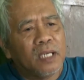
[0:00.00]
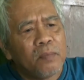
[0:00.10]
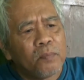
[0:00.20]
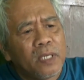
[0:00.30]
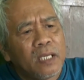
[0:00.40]

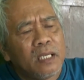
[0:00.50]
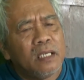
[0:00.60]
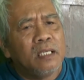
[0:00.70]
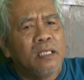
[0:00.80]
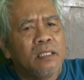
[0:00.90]
Mengapa
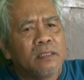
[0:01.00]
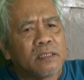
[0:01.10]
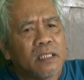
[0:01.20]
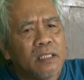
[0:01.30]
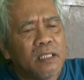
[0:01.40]

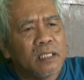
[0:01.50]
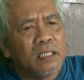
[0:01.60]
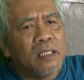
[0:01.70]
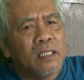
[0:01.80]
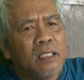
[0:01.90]
saya
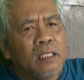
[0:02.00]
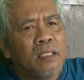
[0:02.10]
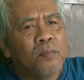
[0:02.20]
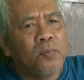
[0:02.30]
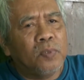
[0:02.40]

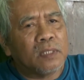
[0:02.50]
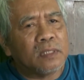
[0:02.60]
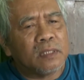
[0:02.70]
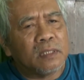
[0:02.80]
buat